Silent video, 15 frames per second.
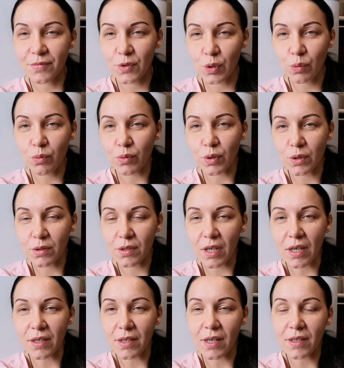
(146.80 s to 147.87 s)
ну вот
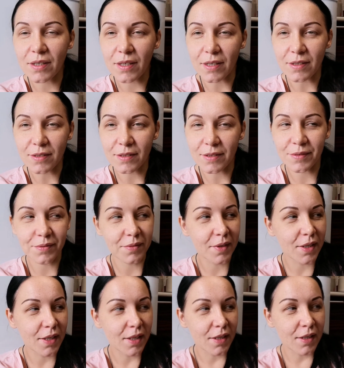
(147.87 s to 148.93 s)
как, как есть
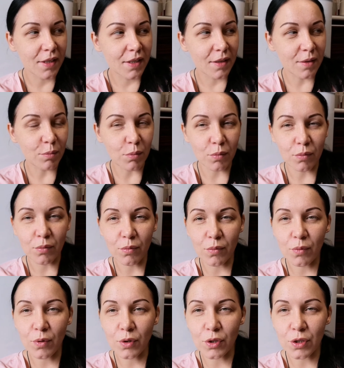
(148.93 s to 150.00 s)

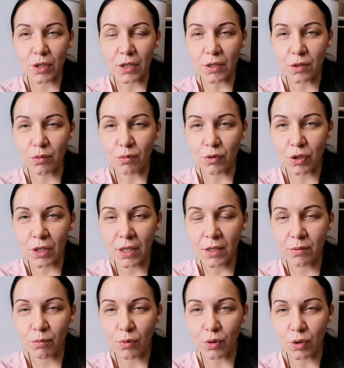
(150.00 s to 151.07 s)
можно
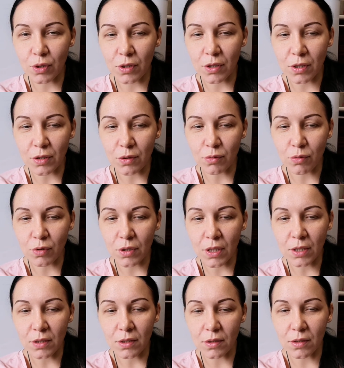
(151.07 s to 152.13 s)
осуждать, можно не
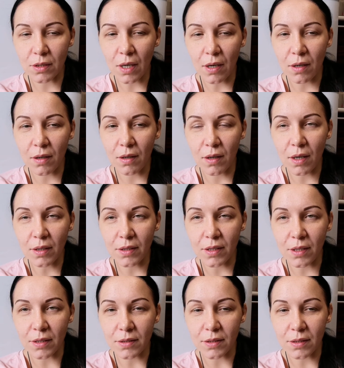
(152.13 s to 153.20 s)
осуждать, как, как
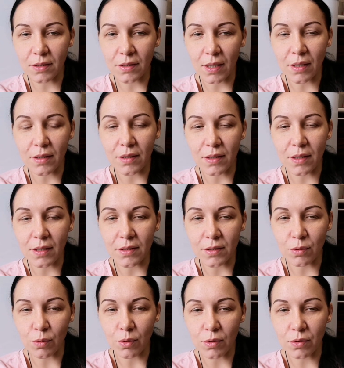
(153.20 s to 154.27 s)
есть, так и
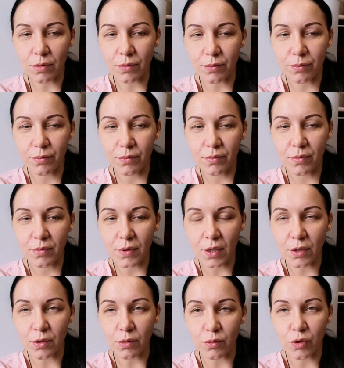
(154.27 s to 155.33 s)
есть. Вот
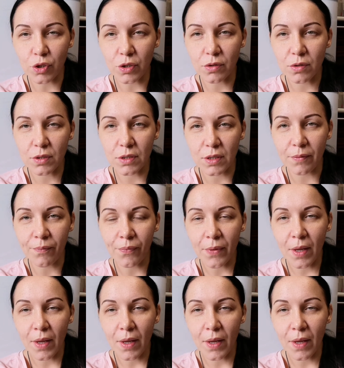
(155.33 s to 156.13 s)
как случилось.